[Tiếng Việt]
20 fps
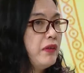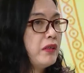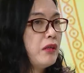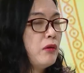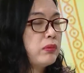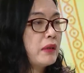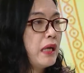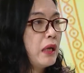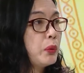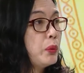với
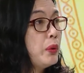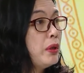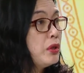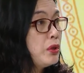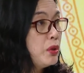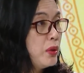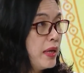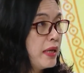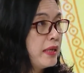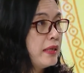công tác tuyên
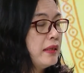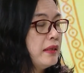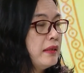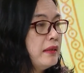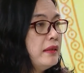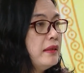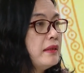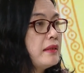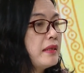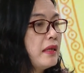truyền
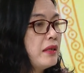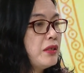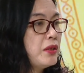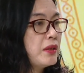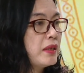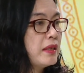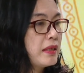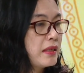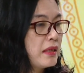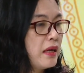hướng dẫn
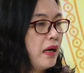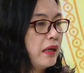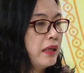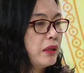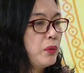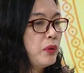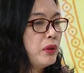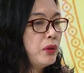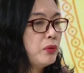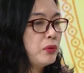cho cơ sở
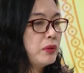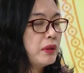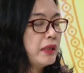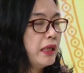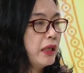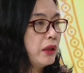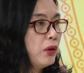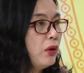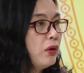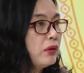để tuân thủ thực
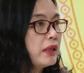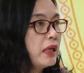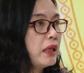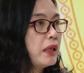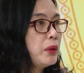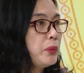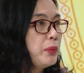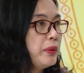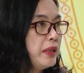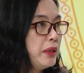hiện tốt các
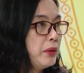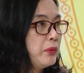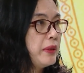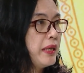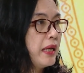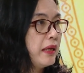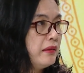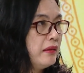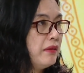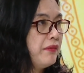cái quy định của
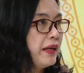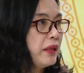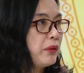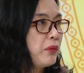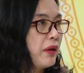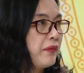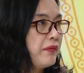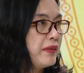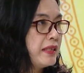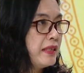nhà nước an
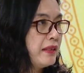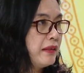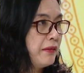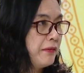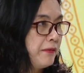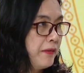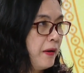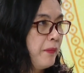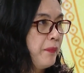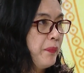toàn vệ sinh
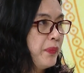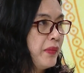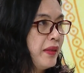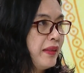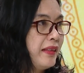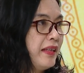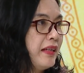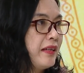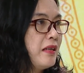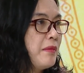thực phẩm
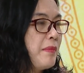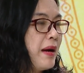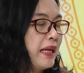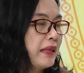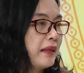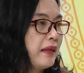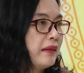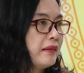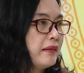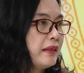thì cơ
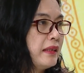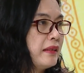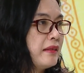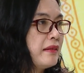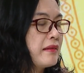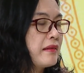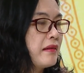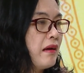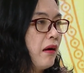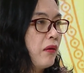bản các cái
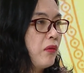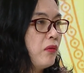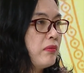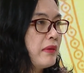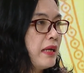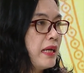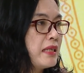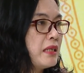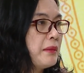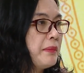cơ sở
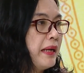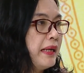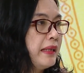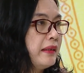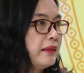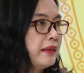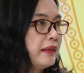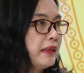cũng đã chấp hành